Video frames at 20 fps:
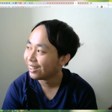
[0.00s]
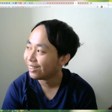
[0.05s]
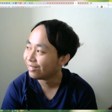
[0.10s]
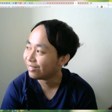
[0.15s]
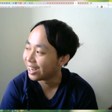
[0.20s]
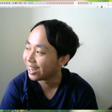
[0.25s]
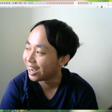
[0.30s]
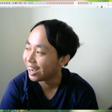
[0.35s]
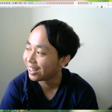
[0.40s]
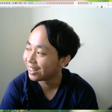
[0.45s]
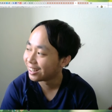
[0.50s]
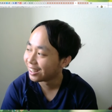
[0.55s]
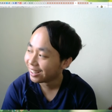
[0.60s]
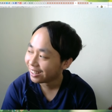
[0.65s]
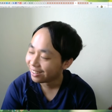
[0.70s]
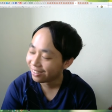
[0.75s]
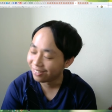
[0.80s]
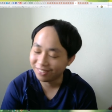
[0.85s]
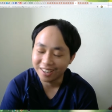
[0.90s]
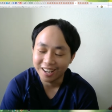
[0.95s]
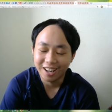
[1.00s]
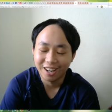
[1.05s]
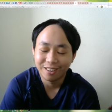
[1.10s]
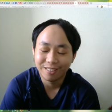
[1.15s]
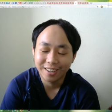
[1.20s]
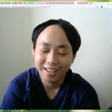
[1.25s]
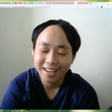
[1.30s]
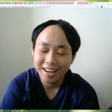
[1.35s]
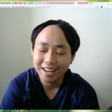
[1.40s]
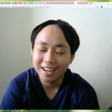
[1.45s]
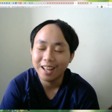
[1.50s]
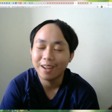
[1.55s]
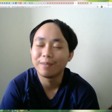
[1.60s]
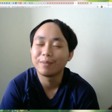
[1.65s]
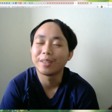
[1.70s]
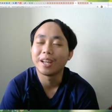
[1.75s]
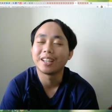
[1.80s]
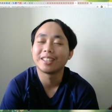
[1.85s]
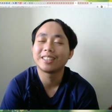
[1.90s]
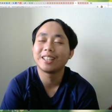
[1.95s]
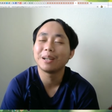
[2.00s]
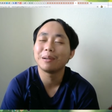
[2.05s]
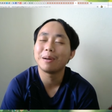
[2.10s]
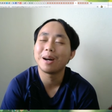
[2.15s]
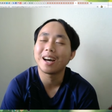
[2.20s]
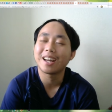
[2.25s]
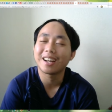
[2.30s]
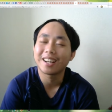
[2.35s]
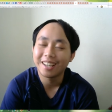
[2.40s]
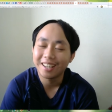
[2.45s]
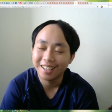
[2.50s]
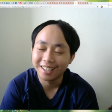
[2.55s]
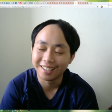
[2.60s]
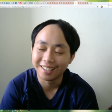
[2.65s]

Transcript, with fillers: Vâng, và ông ấy đã làm thật các bạn ạ